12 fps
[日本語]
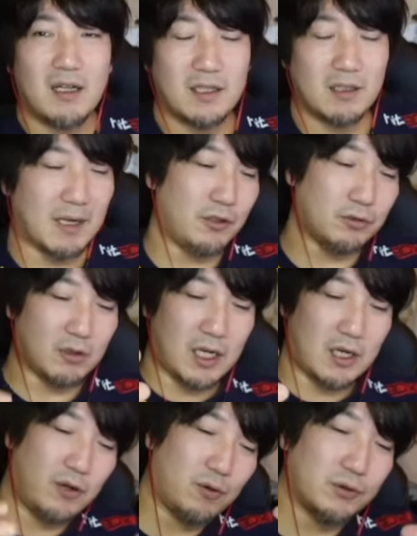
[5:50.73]
で、まあ竜と
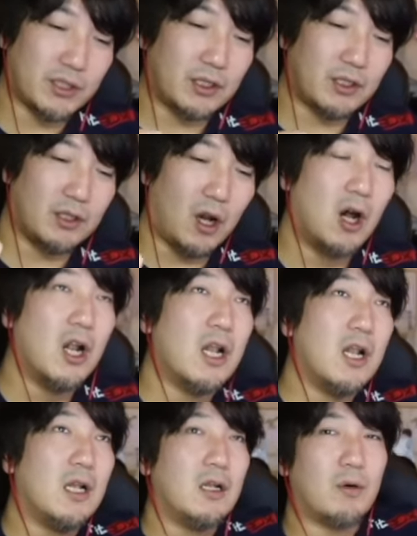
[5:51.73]
ガエル両方使ってて、あ、
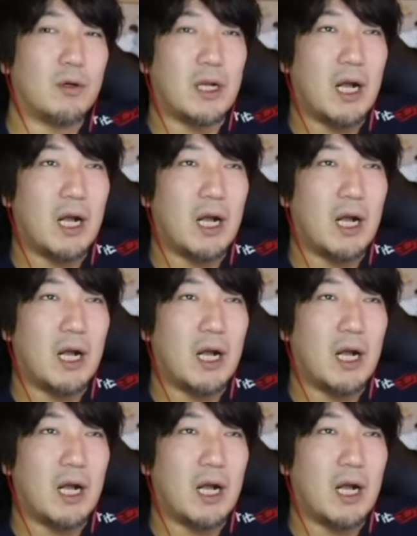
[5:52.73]
俺